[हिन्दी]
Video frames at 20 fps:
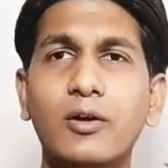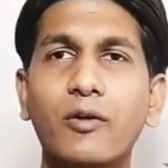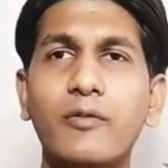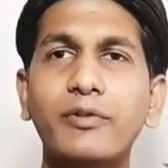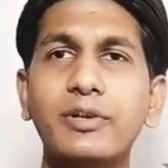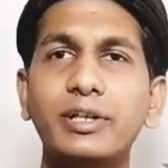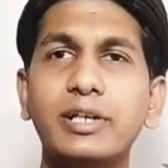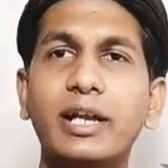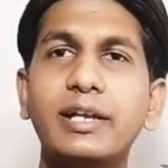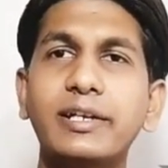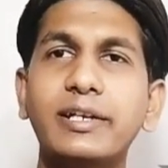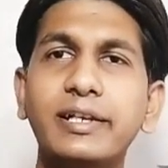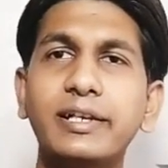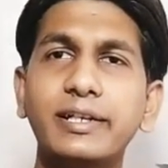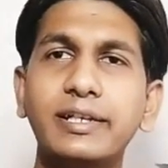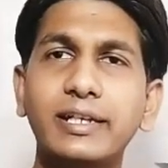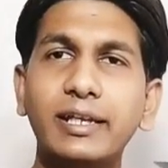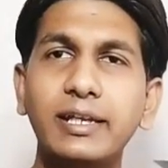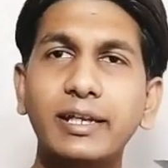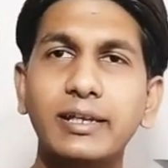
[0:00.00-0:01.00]
कोविड
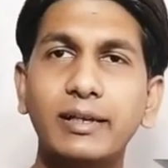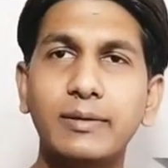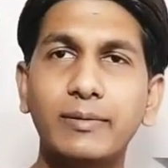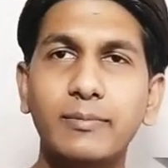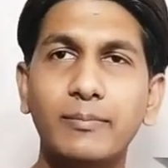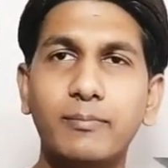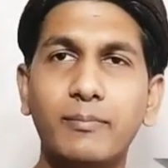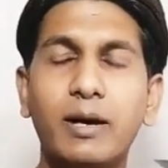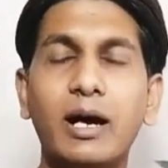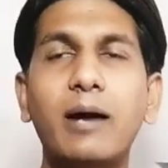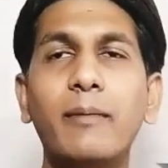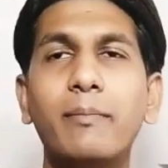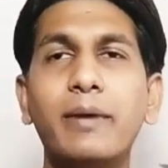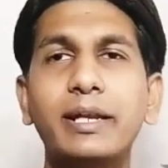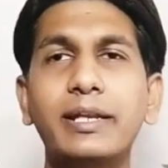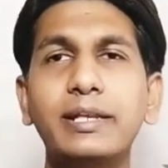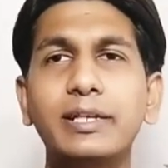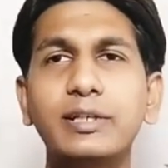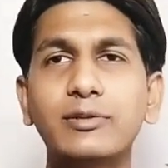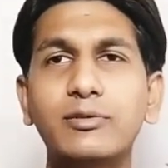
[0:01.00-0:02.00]
19 की
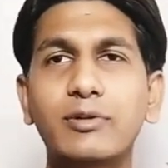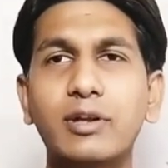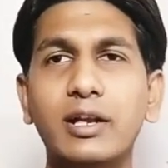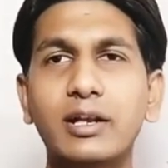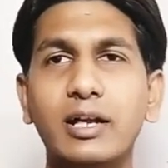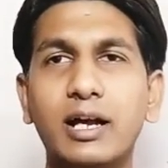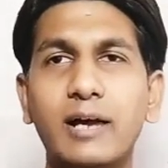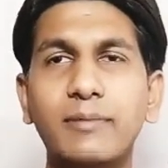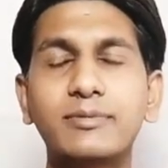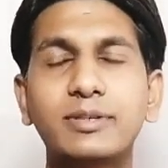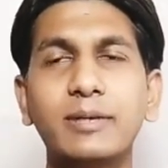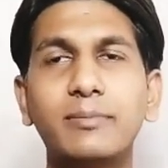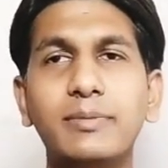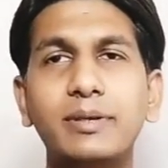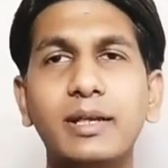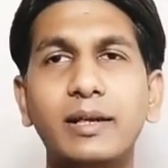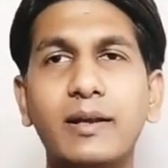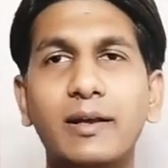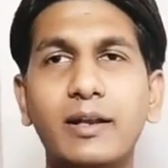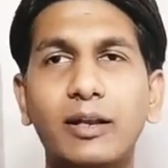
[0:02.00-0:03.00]
महामारी के दौरान आप
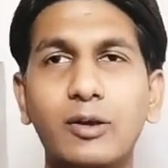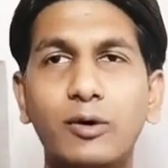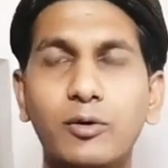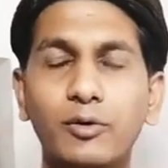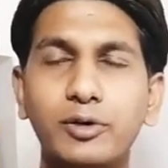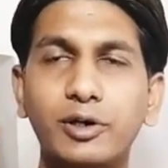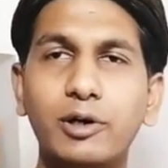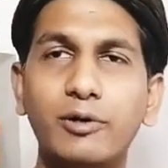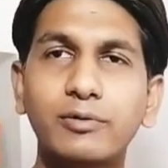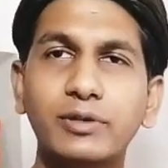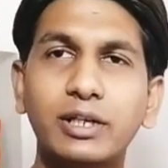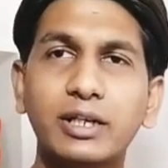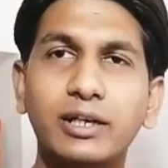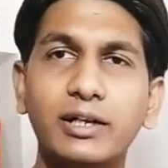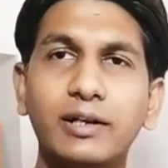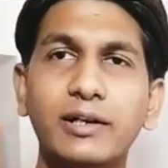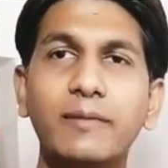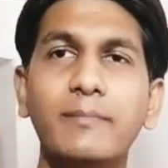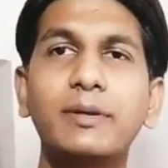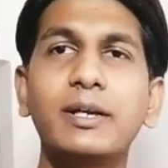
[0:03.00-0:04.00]
सभी लॉकडाउन के
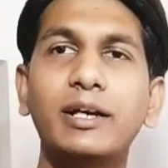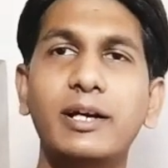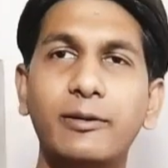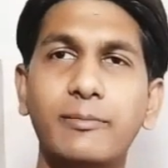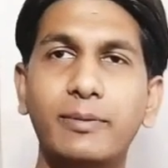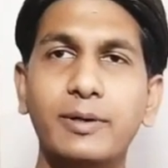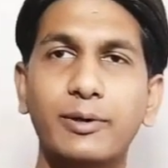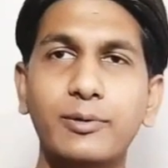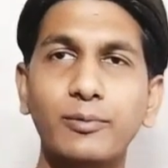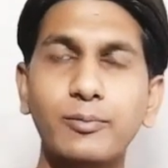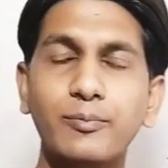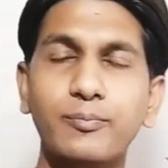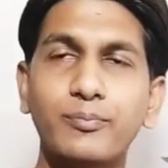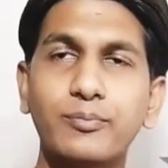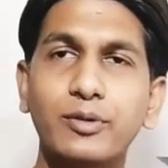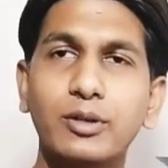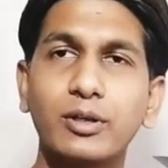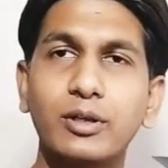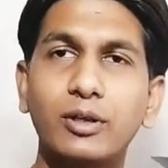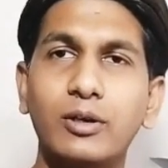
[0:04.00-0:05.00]
कारण अभी घर पर हो
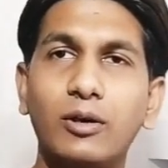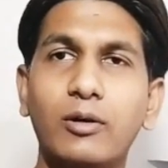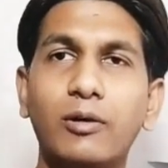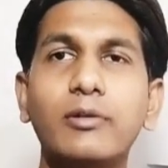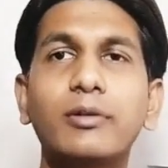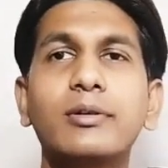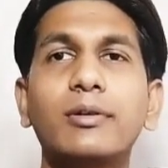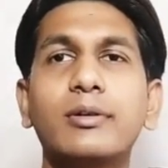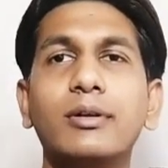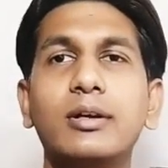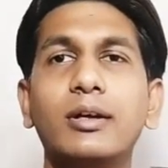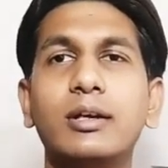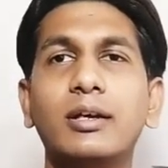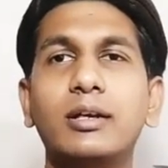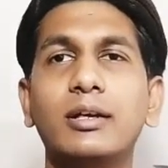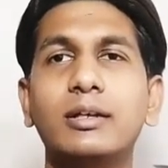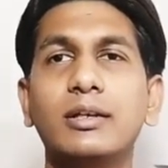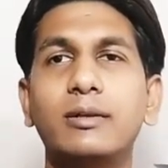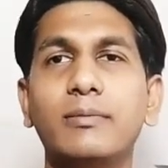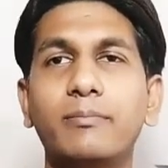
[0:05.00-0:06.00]
और
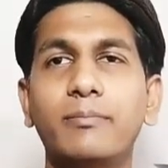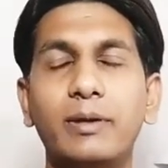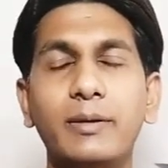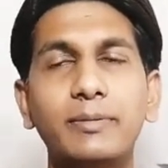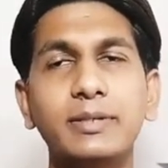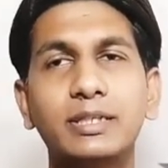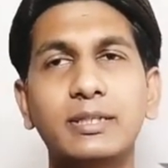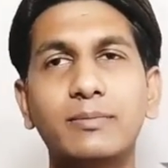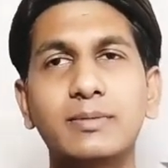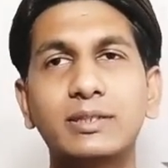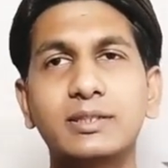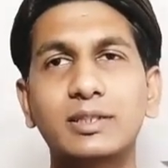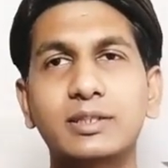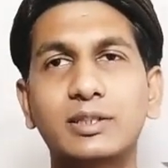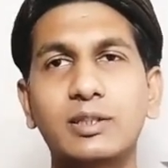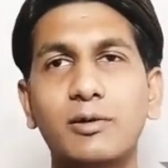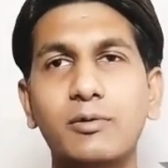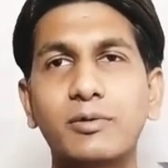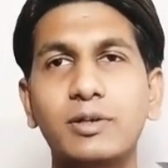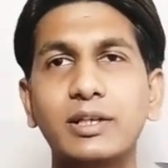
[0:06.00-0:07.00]
मैं भी समझ
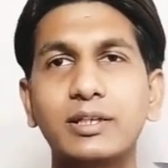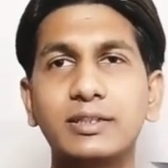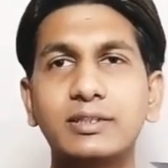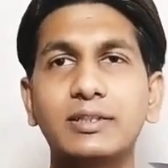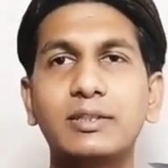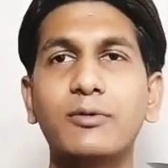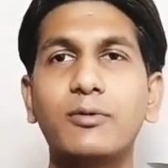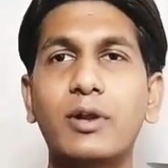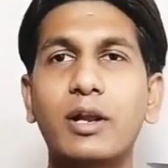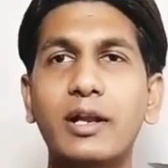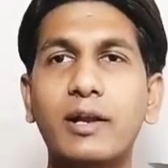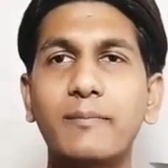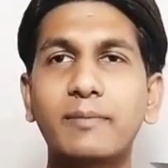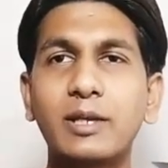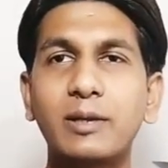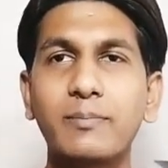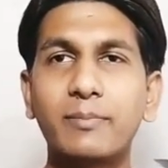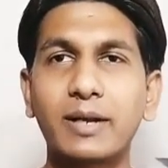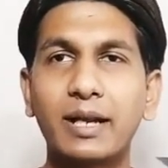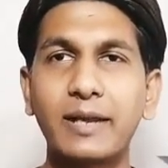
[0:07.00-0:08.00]
सकता हूँ कि इस दौरान
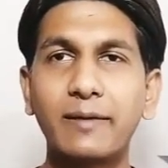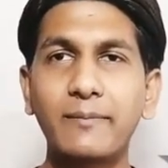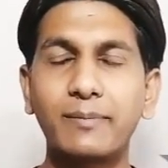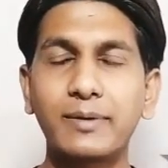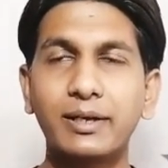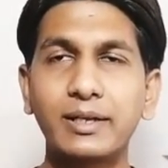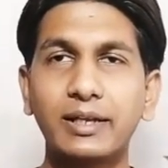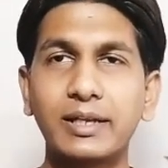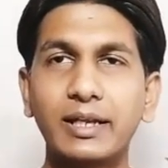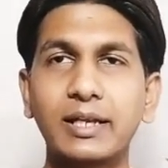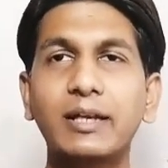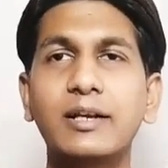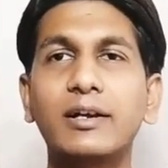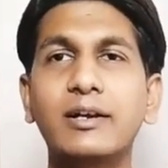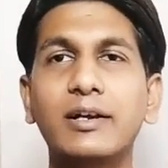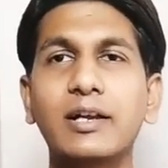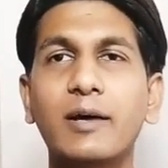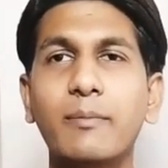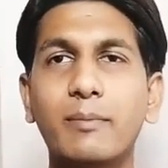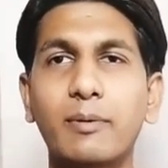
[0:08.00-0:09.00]
आपकी पढ़ाई पर एक
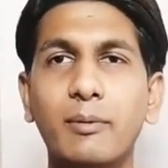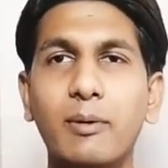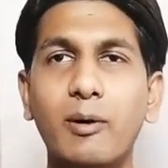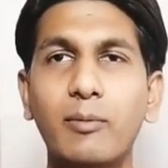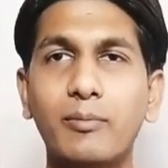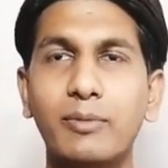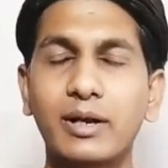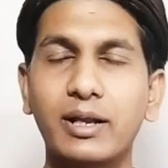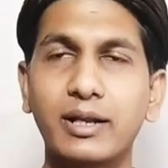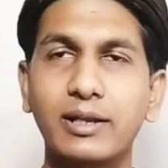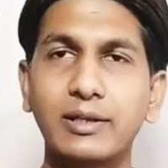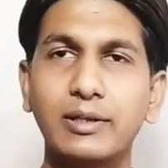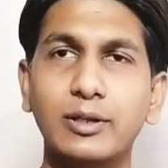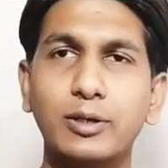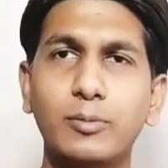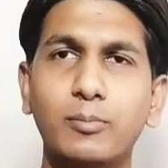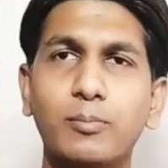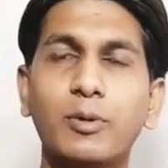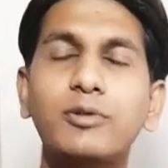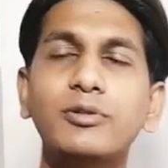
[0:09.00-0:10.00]
गहरा प्रभाव पड़ा
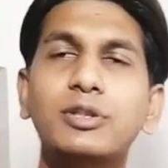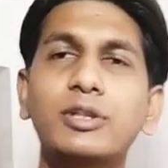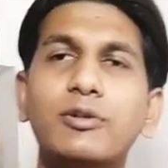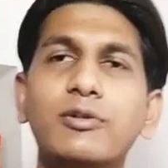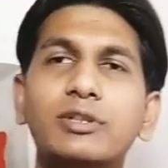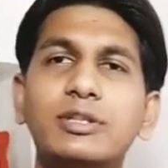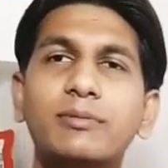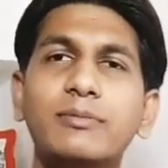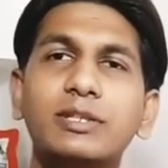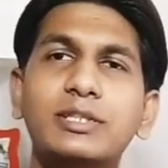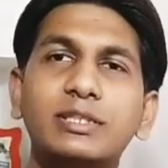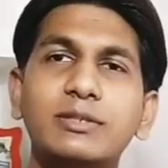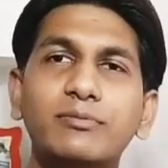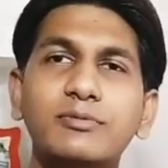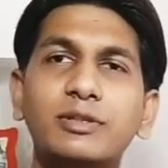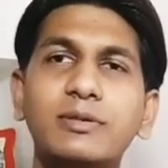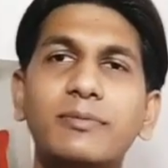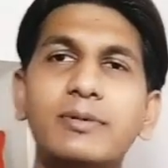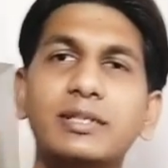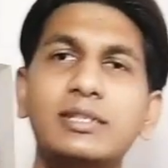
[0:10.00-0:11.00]
है बहुत दिनों से बच्चे
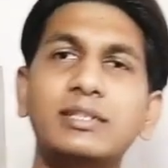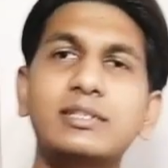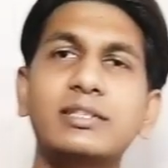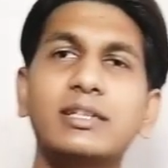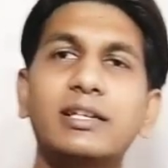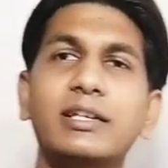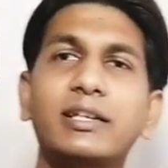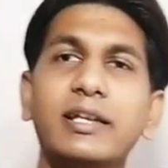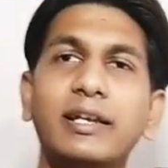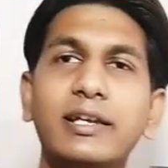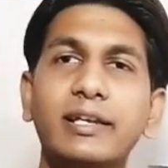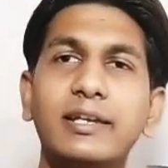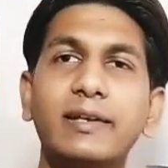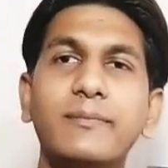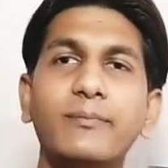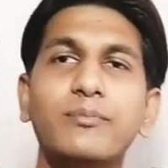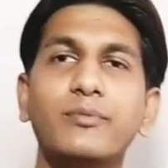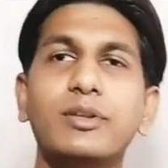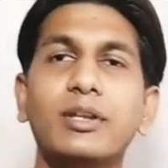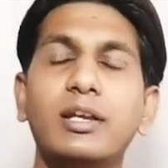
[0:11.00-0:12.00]
मुझे मैसेज कर रहे हैं
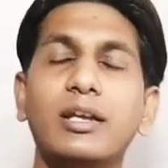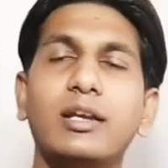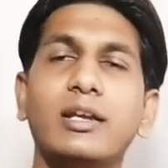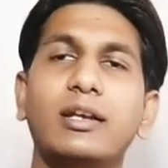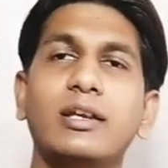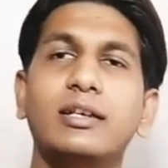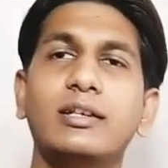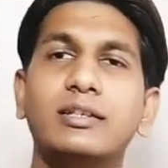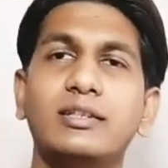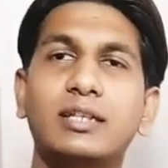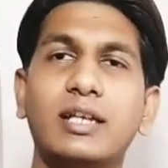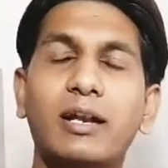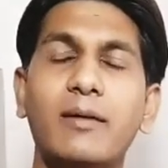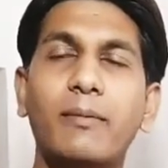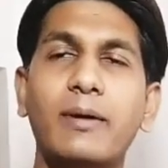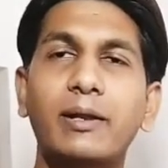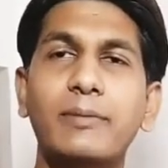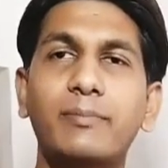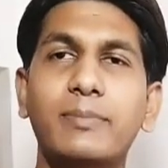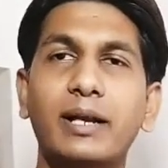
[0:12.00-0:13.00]
कि सर
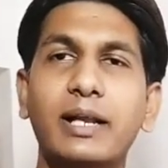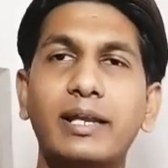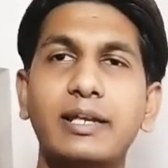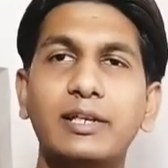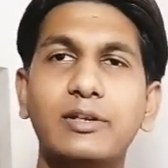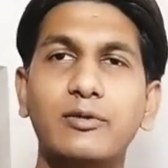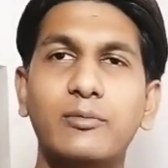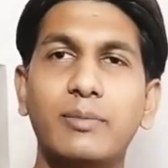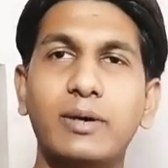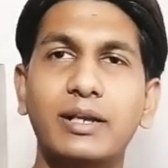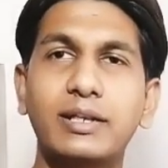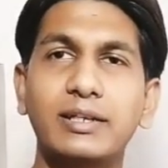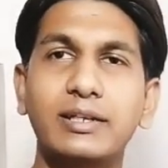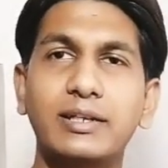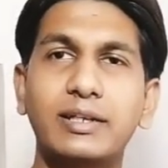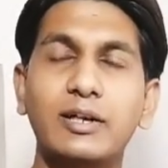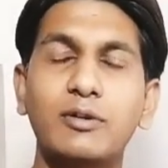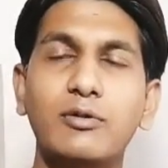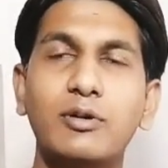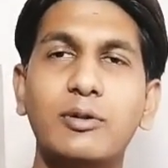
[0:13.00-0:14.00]
हमारी पढ़ाई नहीं हो पा रही
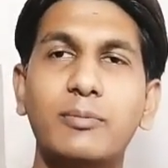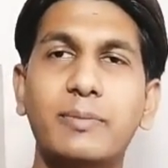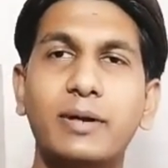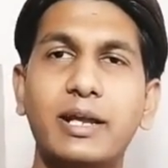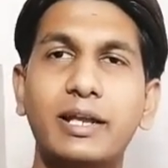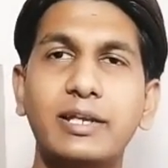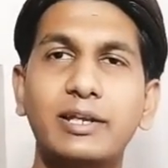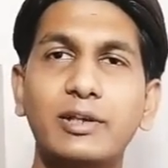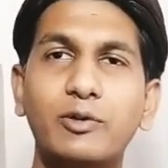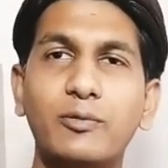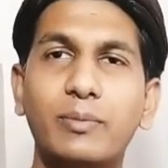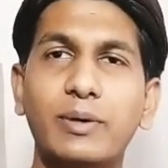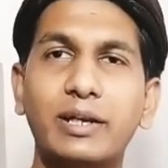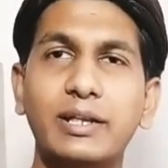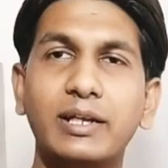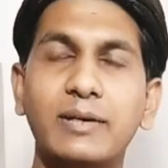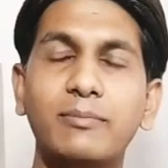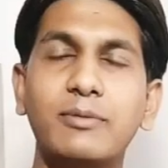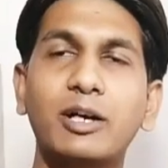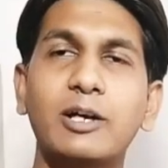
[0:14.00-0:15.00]
है रेगुलर पढ़ाई नहीं हो पा
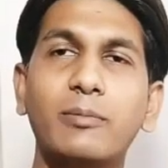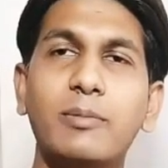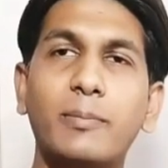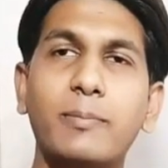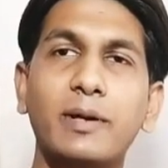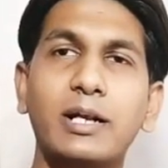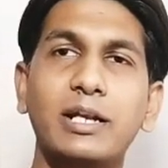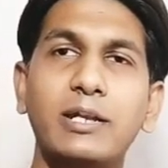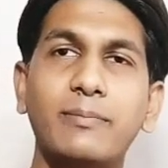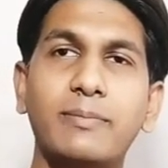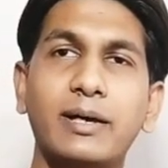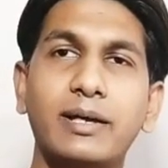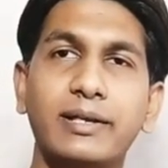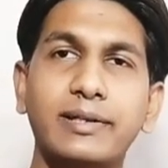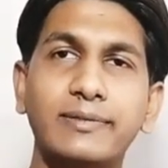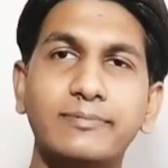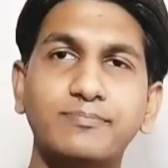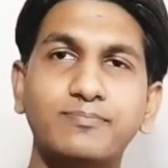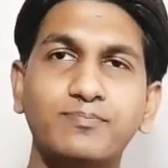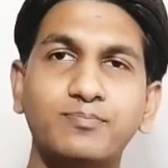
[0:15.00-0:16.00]
रही है हम घर पर पढ़ नहीं पा
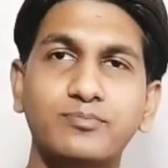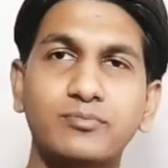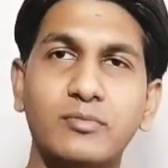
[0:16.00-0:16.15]
रहे हैं